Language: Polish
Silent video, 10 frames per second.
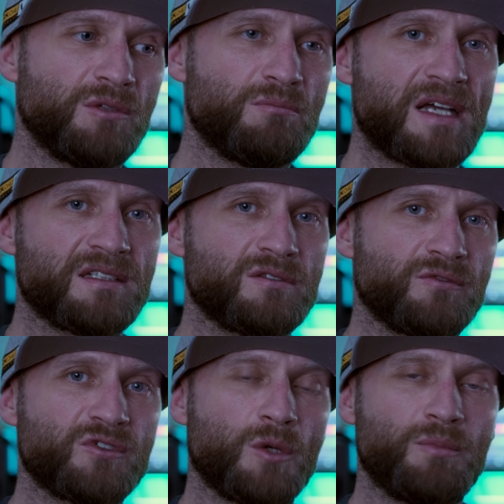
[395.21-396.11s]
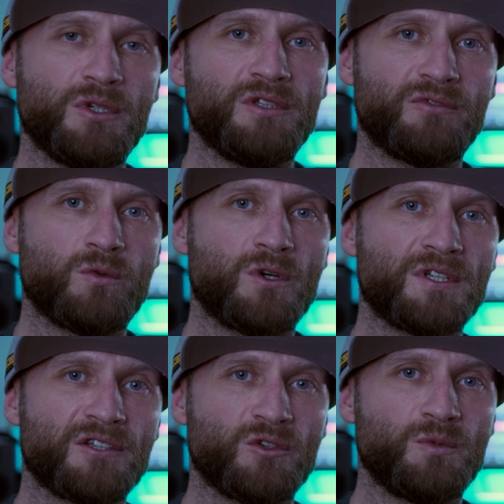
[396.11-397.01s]
marzną w stopy i w
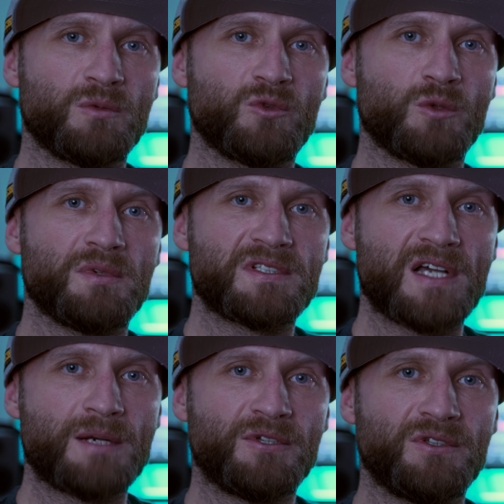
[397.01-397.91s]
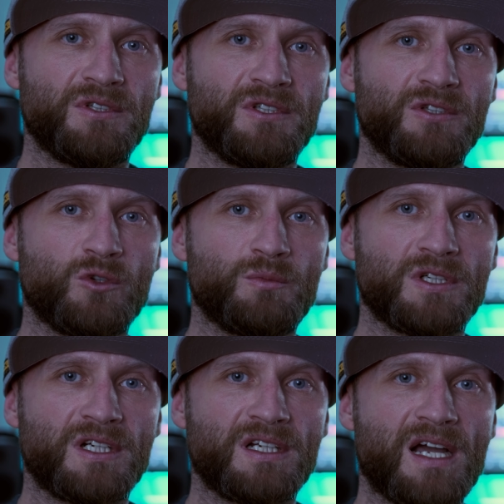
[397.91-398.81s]
dłonia, nie lubią grubych skarpet i
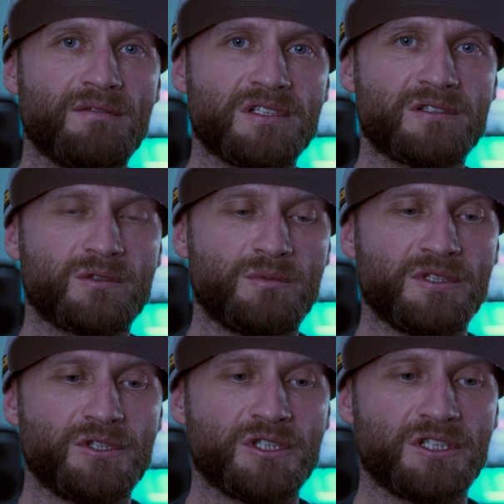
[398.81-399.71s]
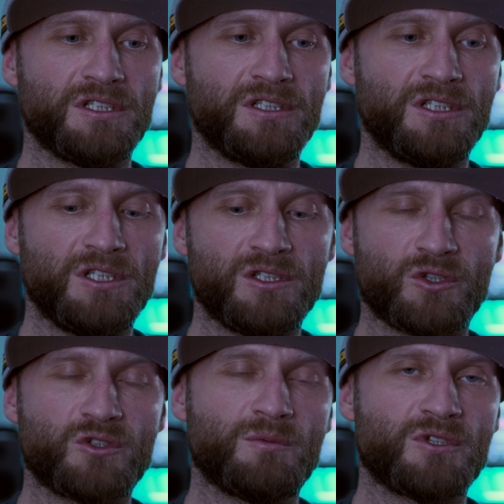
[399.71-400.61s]
grubych rękawic, to będzie
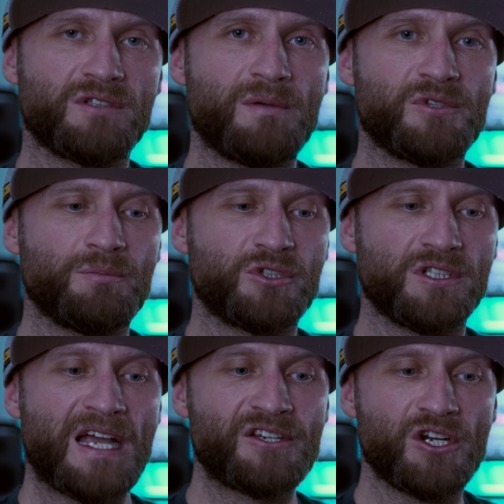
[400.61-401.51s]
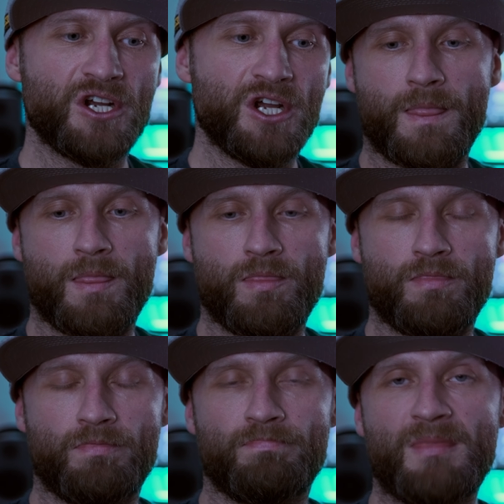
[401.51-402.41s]
coś, co może Wam się przydać.
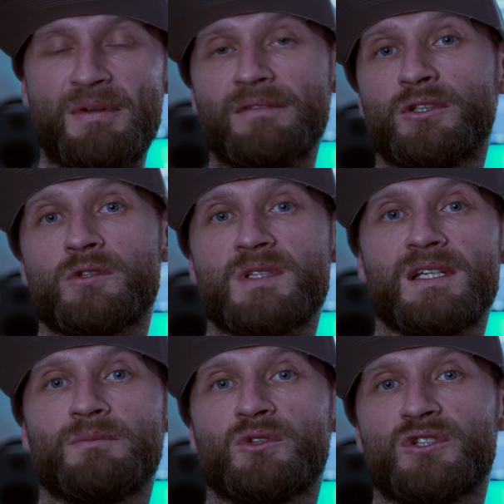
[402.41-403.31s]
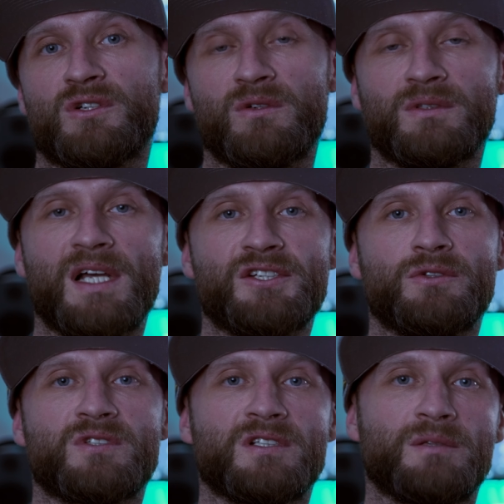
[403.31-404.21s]
Naprawdę doceniam to, że oglądacie,
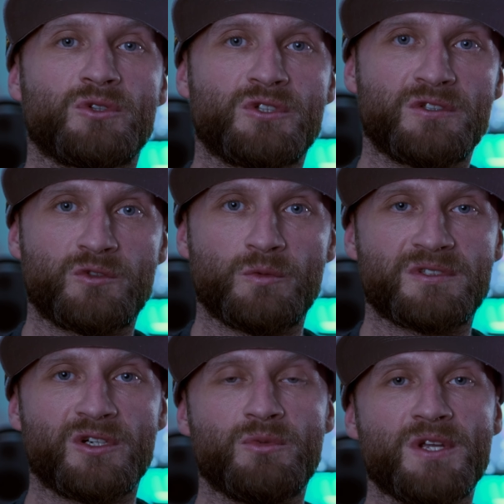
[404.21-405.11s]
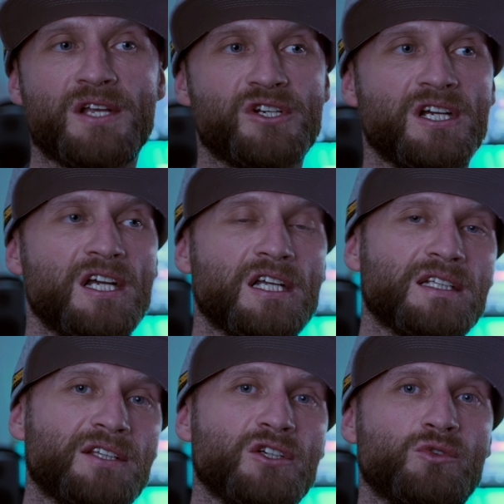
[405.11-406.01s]
doceniam to, że subskrybujecie.
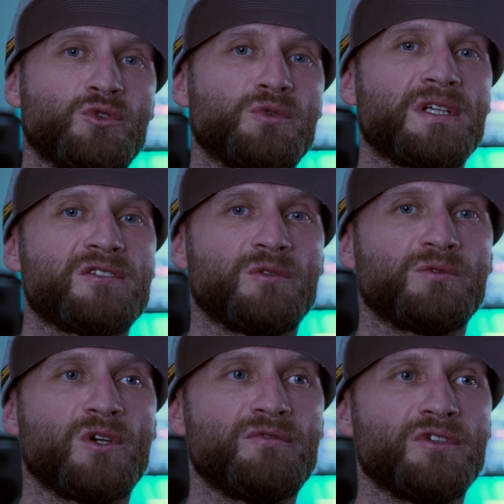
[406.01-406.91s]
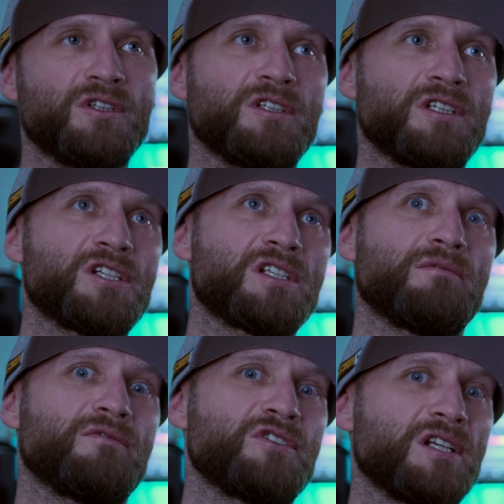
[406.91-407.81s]
Dla tych, którzy tutaj są nowi i gdzieś
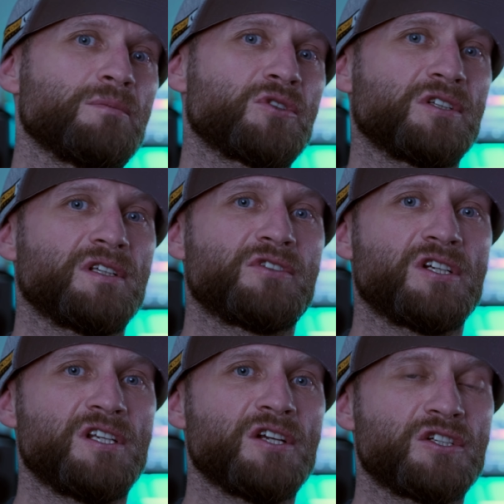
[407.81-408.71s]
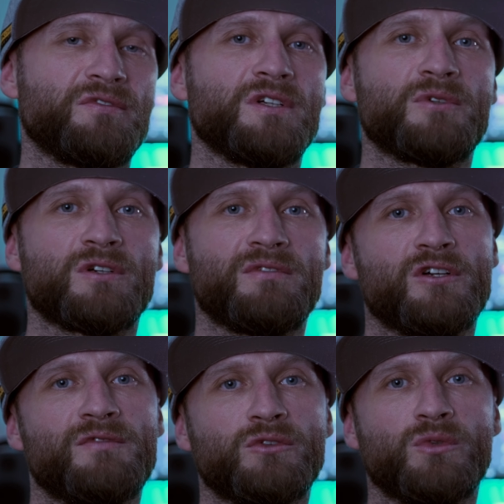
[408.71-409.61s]
tam widzieli może te wcześniejsze filmy
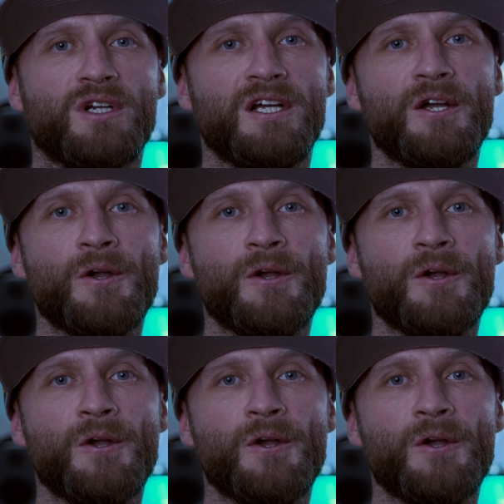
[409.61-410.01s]
rowerowe, które,